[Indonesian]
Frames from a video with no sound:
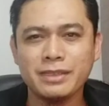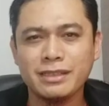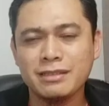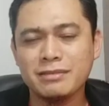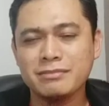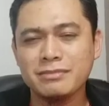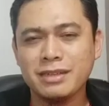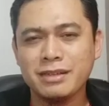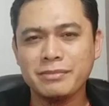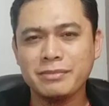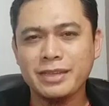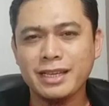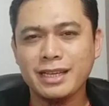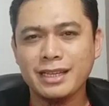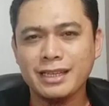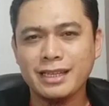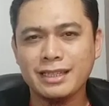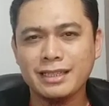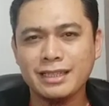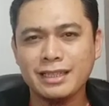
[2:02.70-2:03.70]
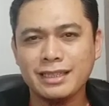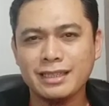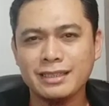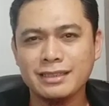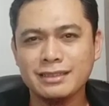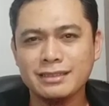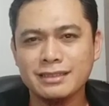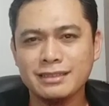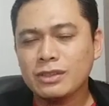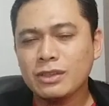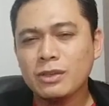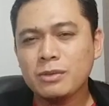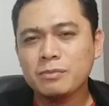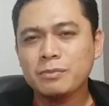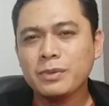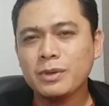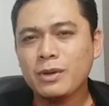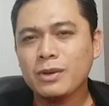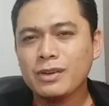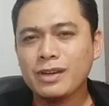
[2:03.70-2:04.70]
perkembangbiakannya.
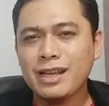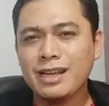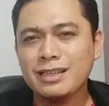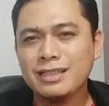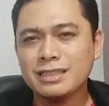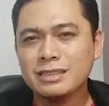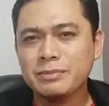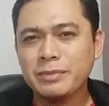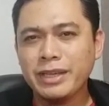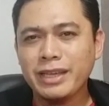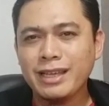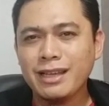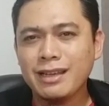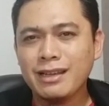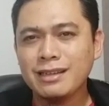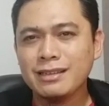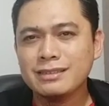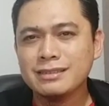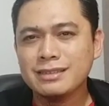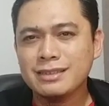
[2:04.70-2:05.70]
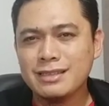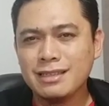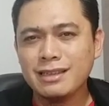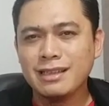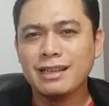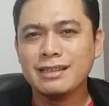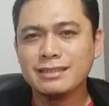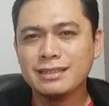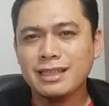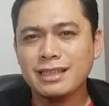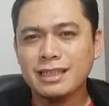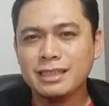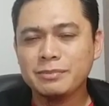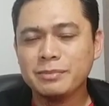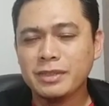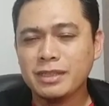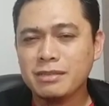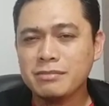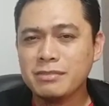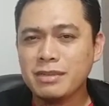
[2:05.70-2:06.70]
Kelompok organisme yang jelas alat
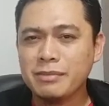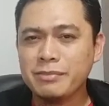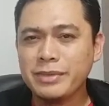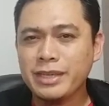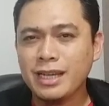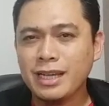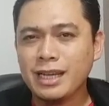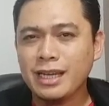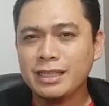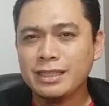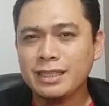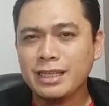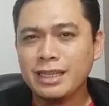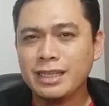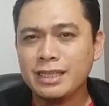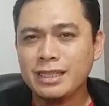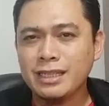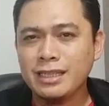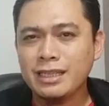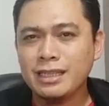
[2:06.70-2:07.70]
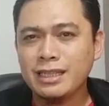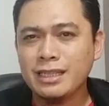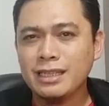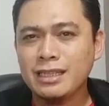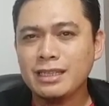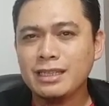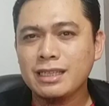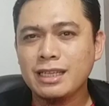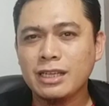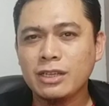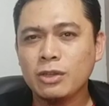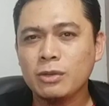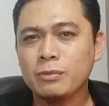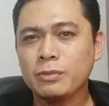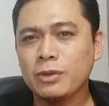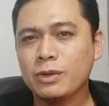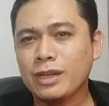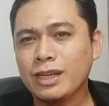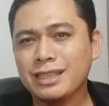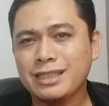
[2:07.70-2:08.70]
perkembangbiakannya ini
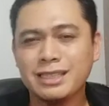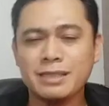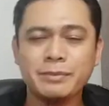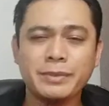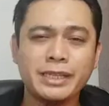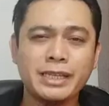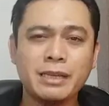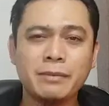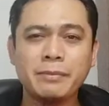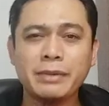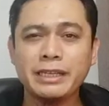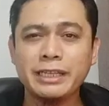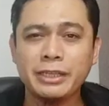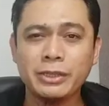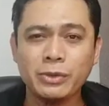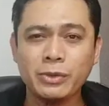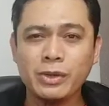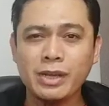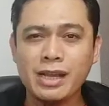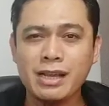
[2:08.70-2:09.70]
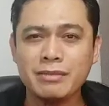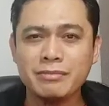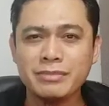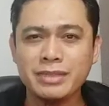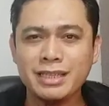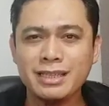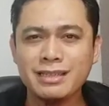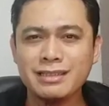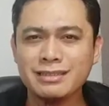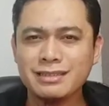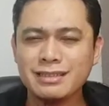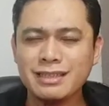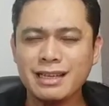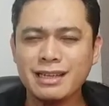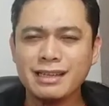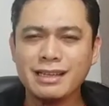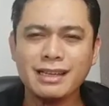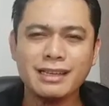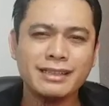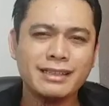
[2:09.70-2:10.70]
dikelompokkan kepada panerogami,
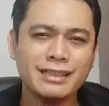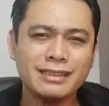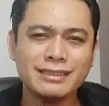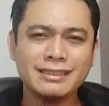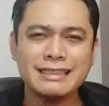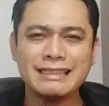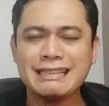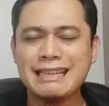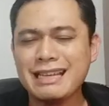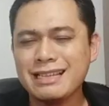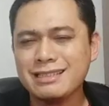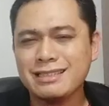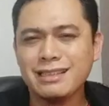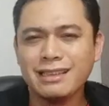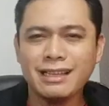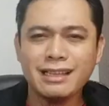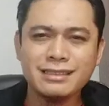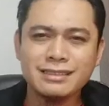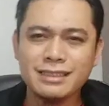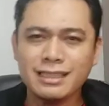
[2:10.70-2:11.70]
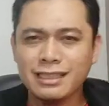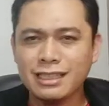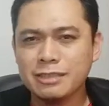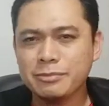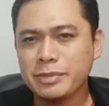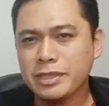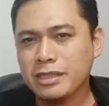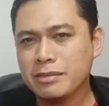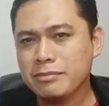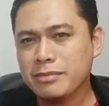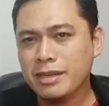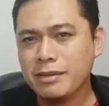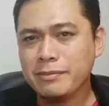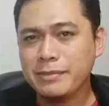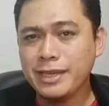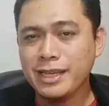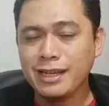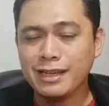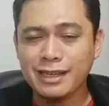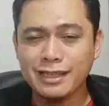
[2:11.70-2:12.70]
sedangkan yang tidak jelas alat
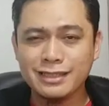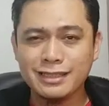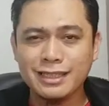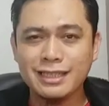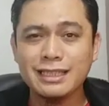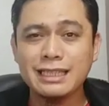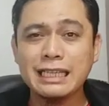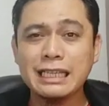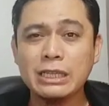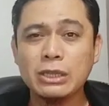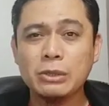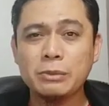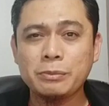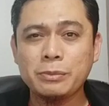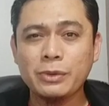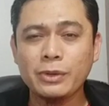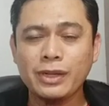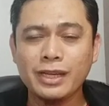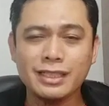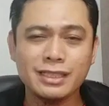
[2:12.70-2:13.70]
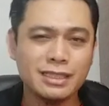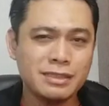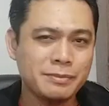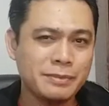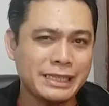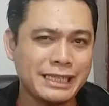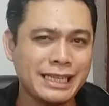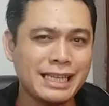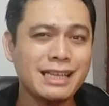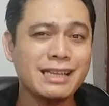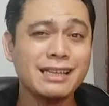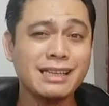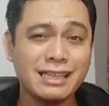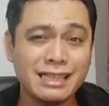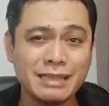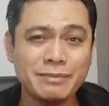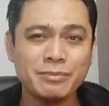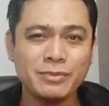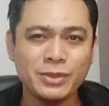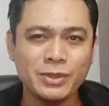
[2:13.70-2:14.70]
perkembangbiakannya dikelompokkan kepada
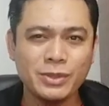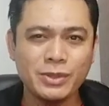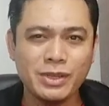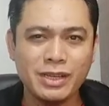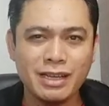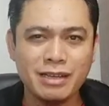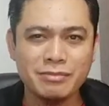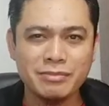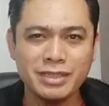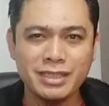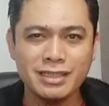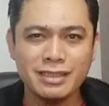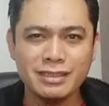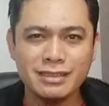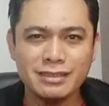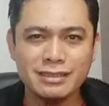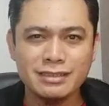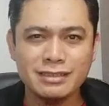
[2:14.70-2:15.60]
kriptogami.